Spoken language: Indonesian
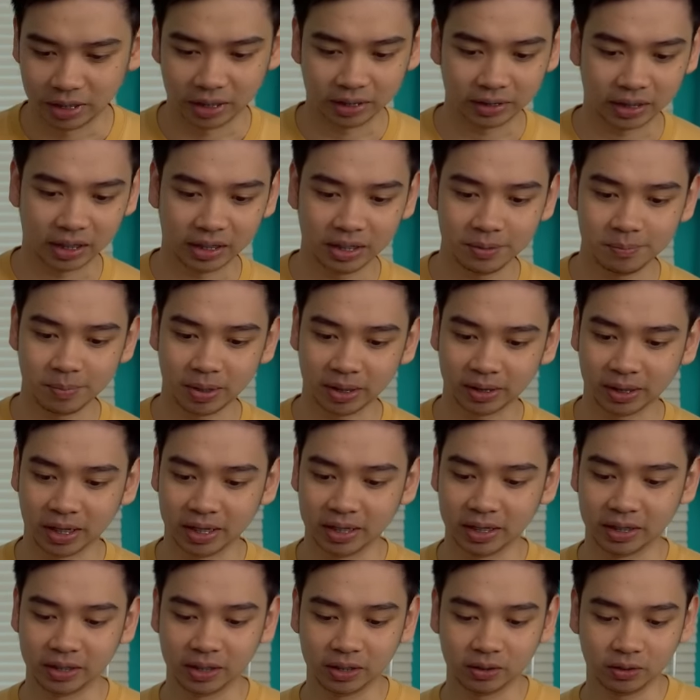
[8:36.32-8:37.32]
Yang tadi
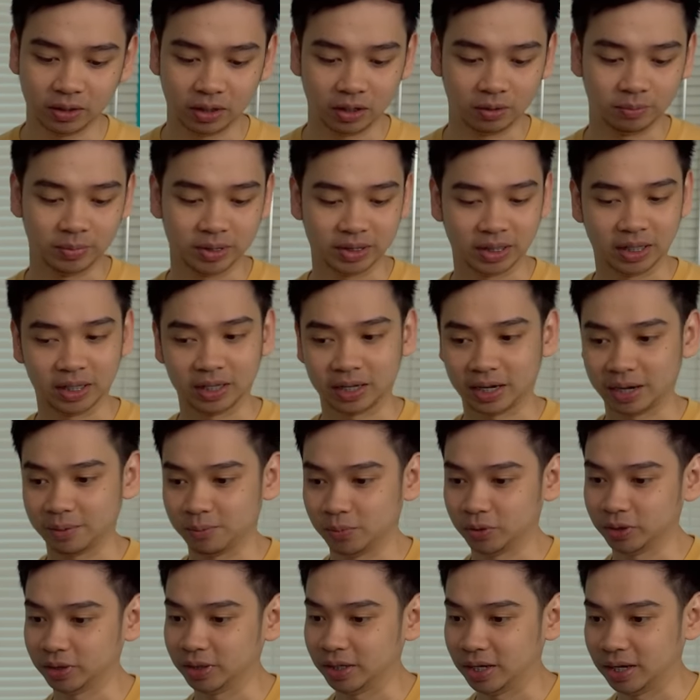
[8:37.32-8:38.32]
pertanyaan itu kalau misalnya
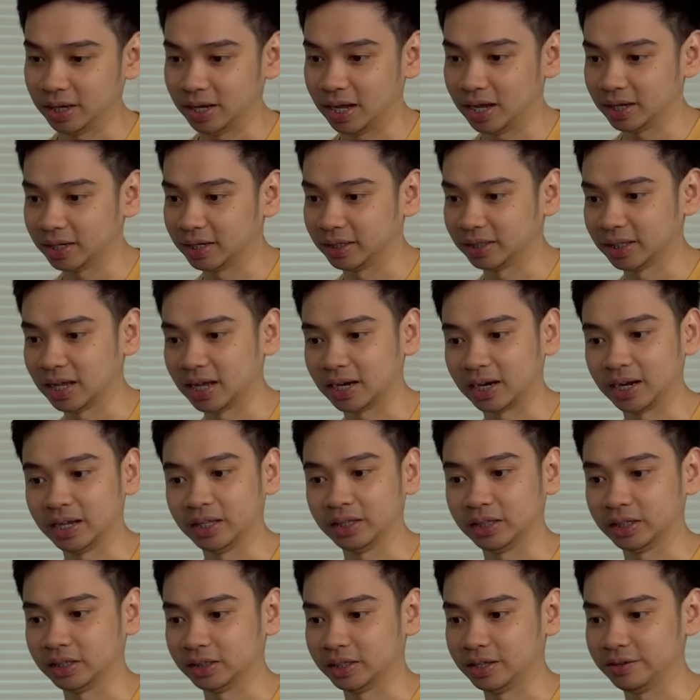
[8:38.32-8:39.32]
remote-nya nggak kita
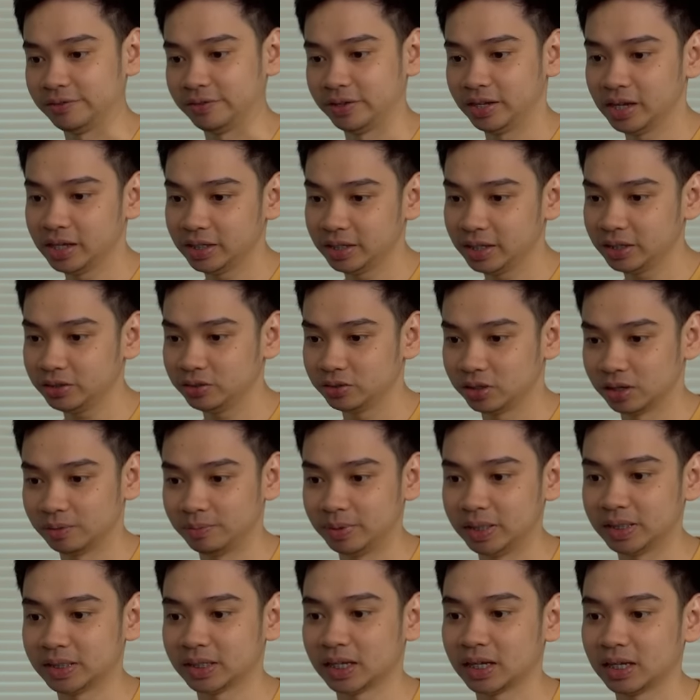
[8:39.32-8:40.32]
arahin ke TV-nya, dia juga
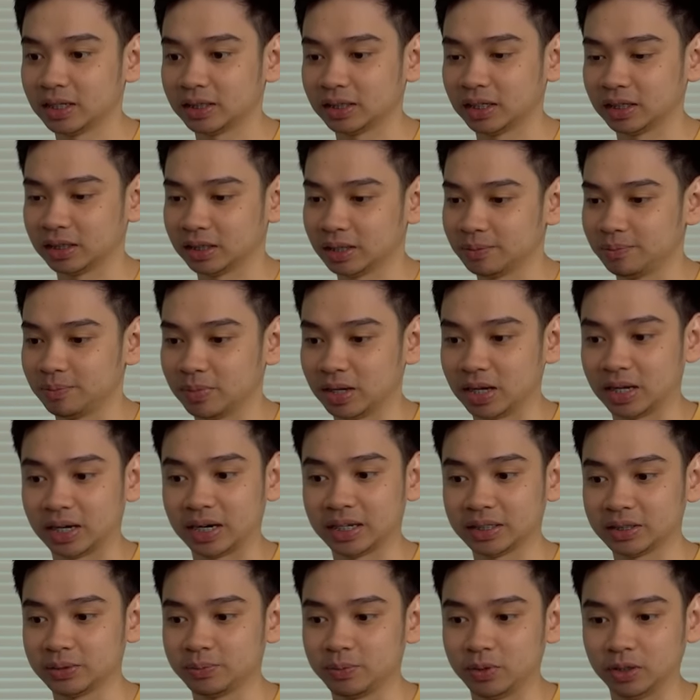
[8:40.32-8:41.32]
bisa tetap
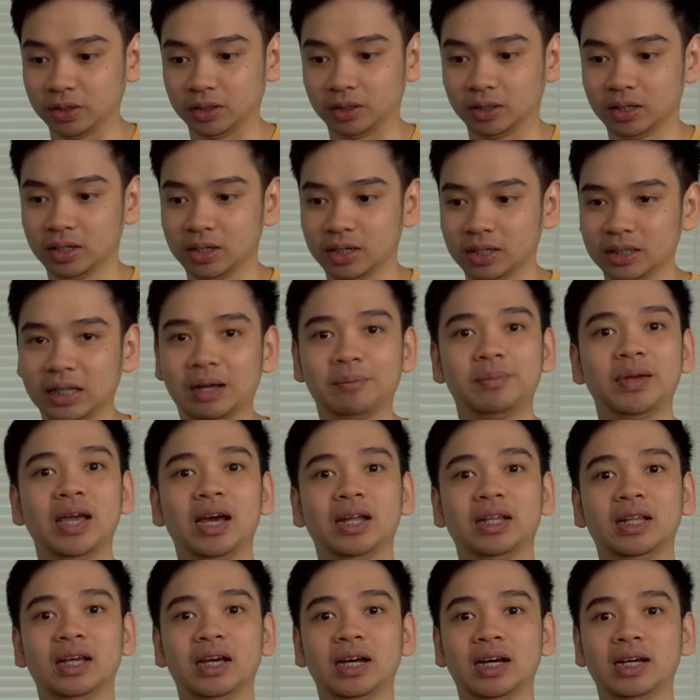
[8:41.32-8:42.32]
ngerespon. Tapi
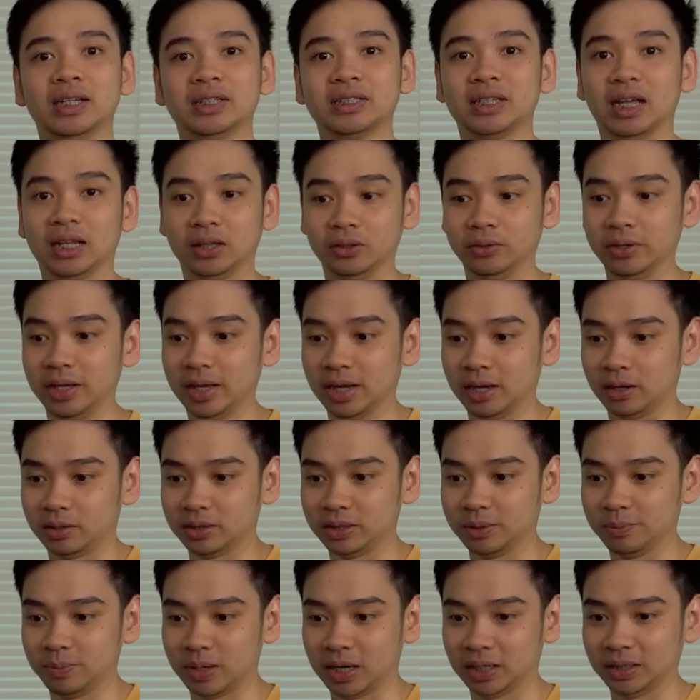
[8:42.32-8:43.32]
ada satu yang harus
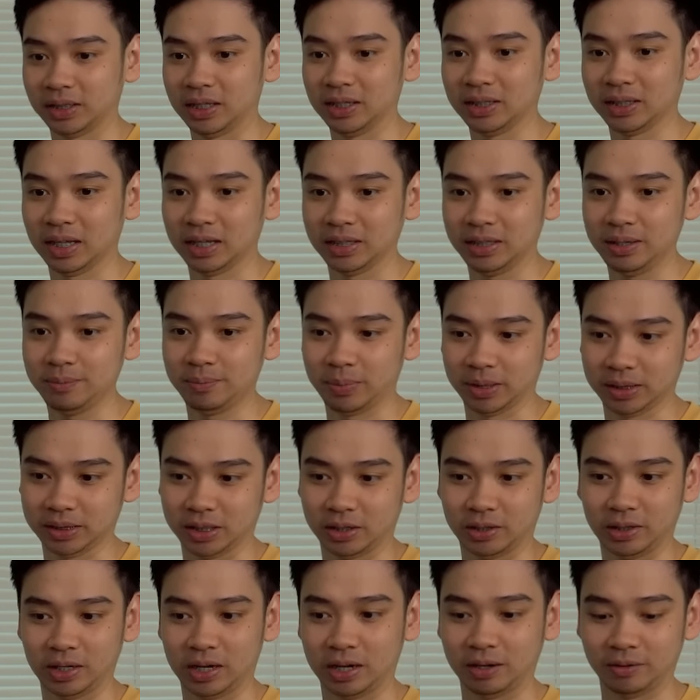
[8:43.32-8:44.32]
diperhatiin tadi pas
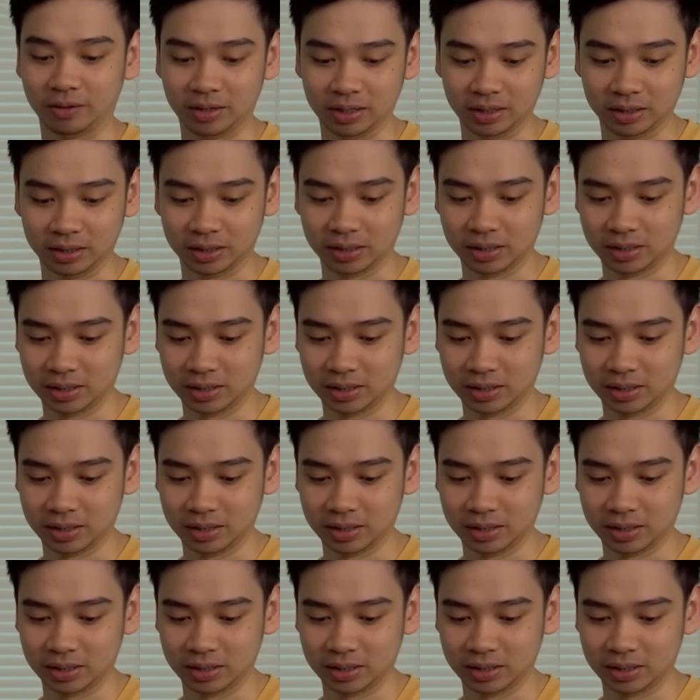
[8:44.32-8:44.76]
awal-awal,